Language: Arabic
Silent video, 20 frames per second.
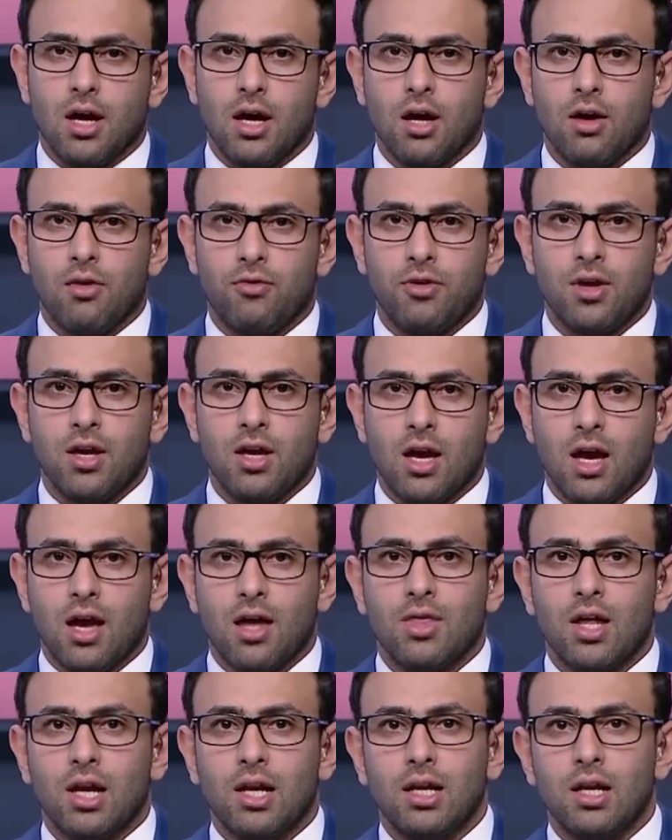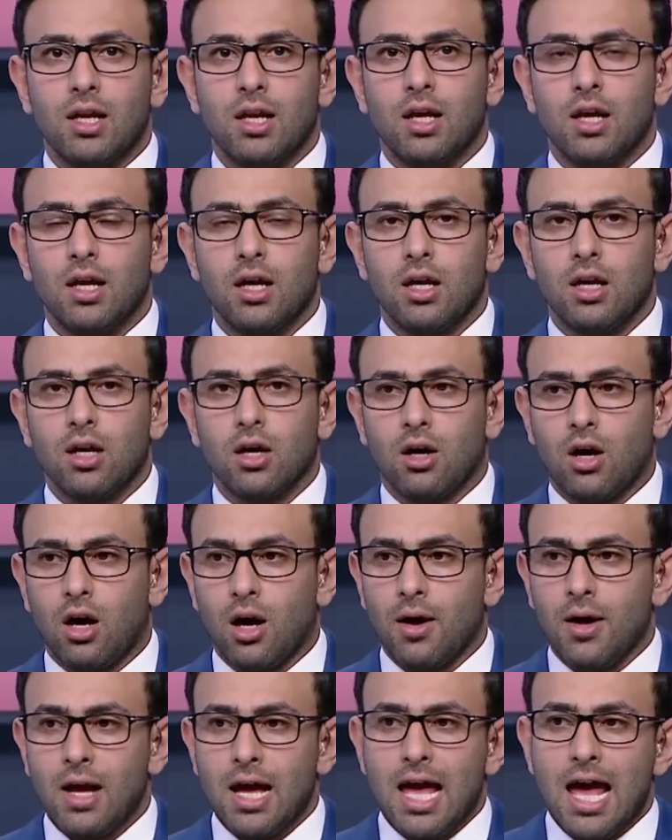في هذا اللقاء
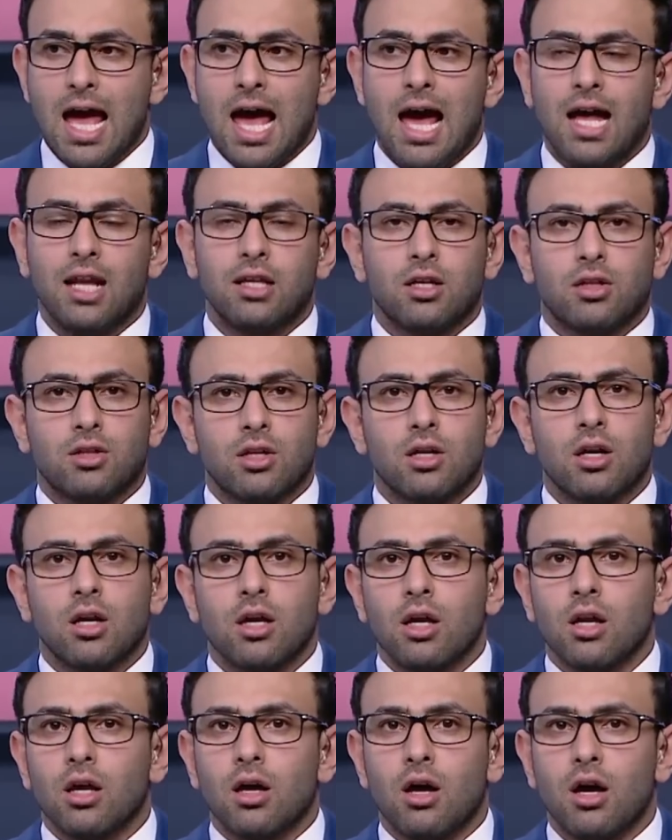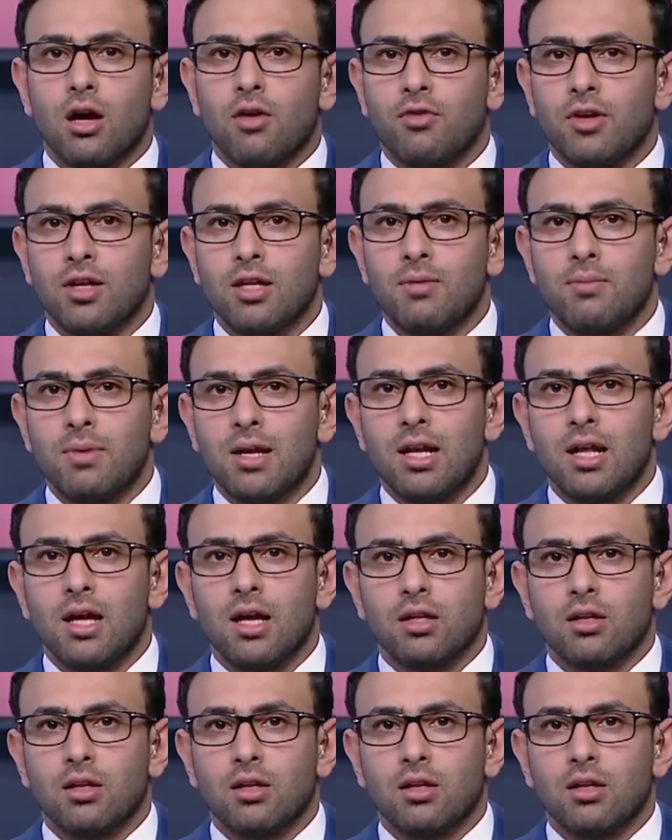هل تطرق اللقاء يا فندم الى